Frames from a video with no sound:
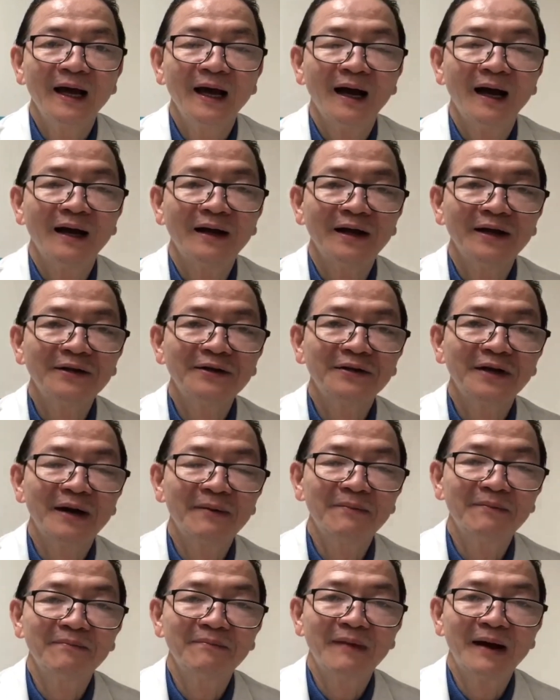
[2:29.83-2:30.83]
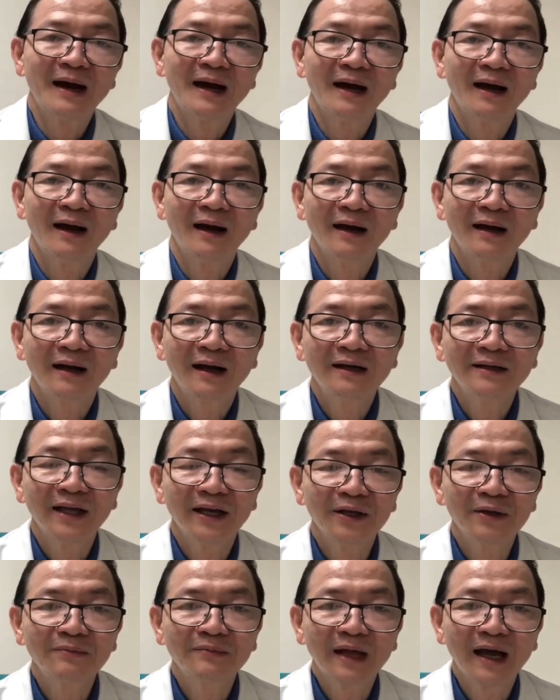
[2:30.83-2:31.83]
À, nếu trường hợp mà cơ
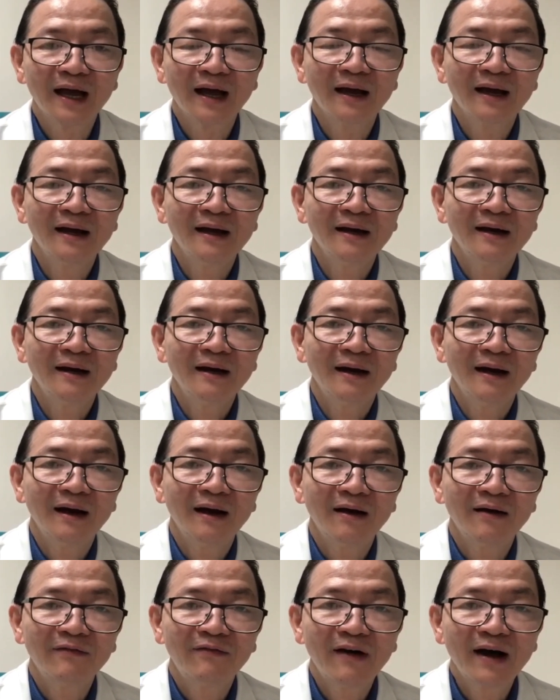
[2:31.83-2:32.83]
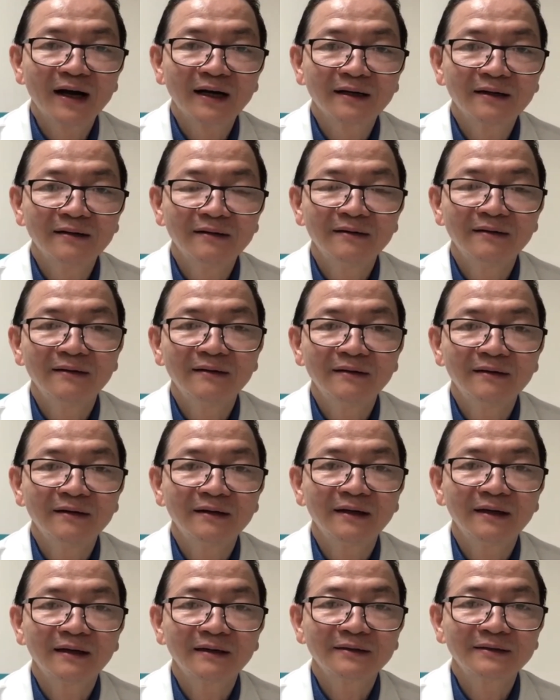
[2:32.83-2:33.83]
thể chúng ta à, phát
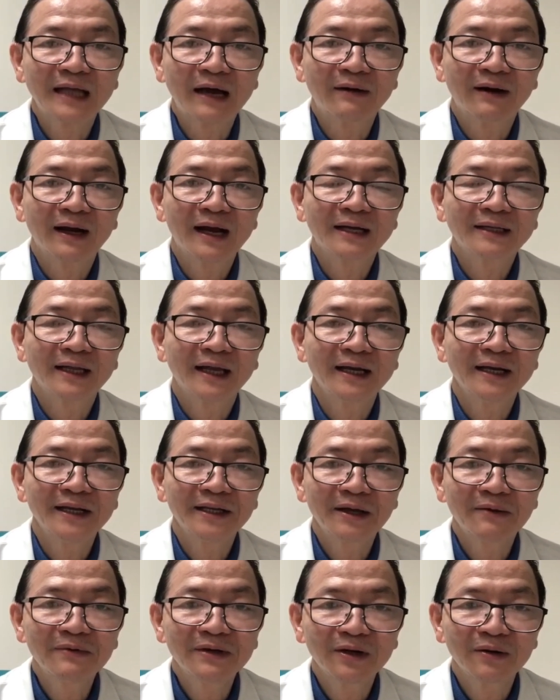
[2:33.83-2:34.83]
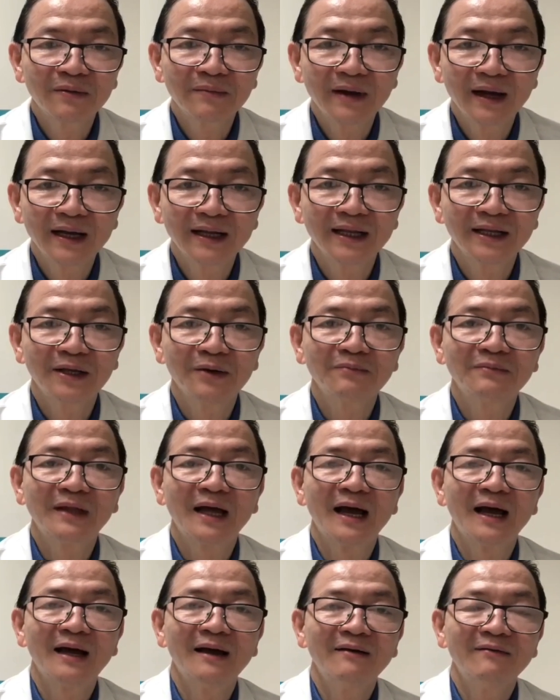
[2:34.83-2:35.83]
tạo ra kháng thể để chống vi trùng HB hấp là chúng
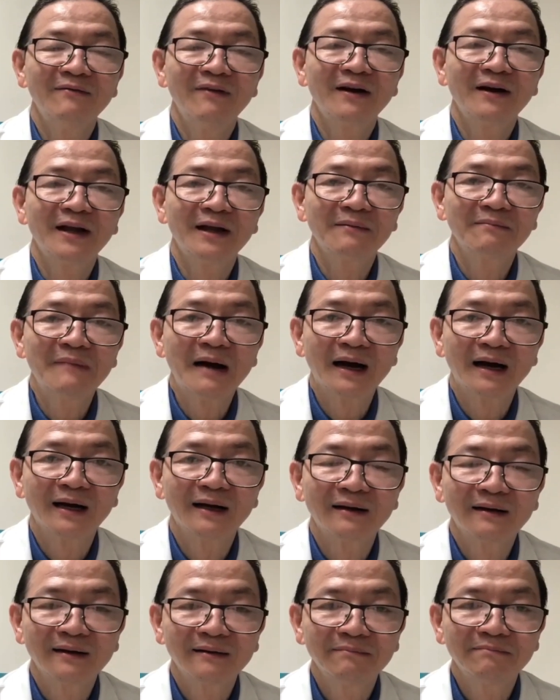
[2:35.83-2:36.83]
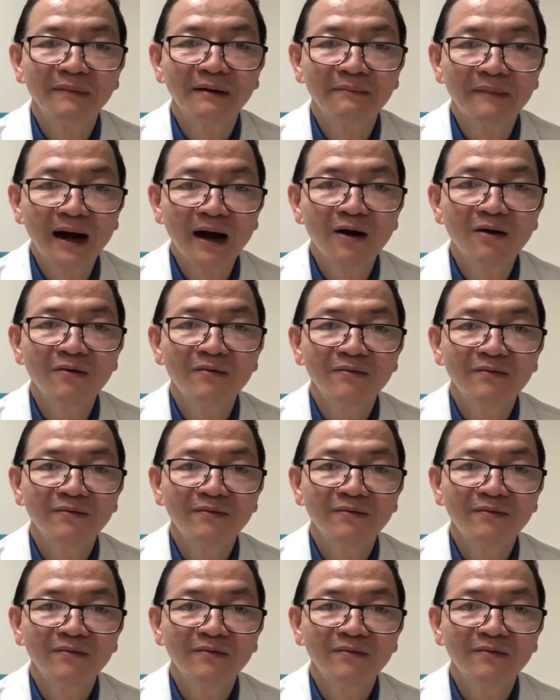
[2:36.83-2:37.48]
ta phát hiện bằng bằng máu